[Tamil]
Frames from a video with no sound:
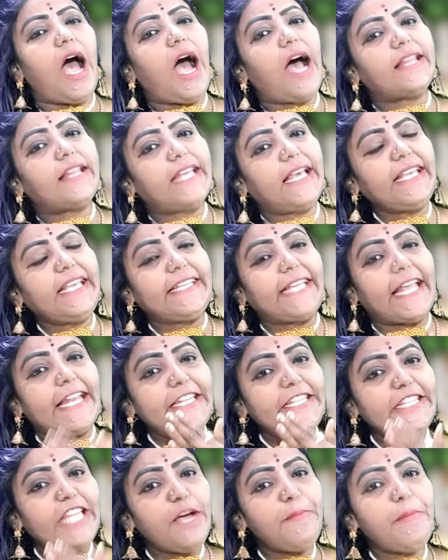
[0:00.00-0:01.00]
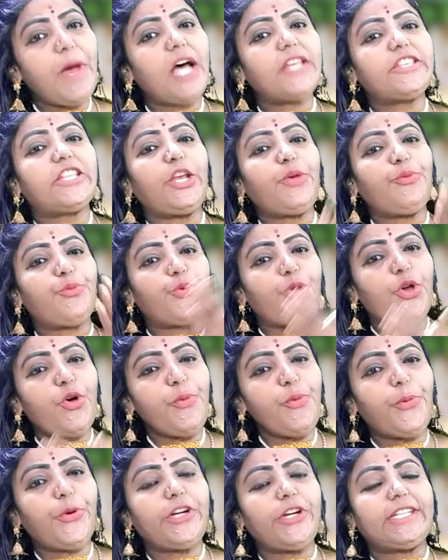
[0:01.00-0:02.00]
அதை எந்த மாதிரி உணவுப்
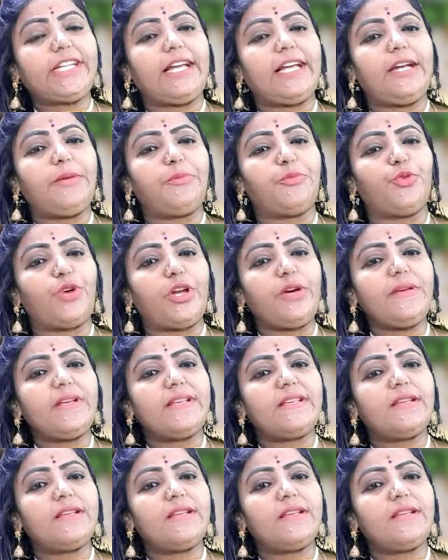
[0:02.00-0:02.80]
பொருட்கள் மூலம்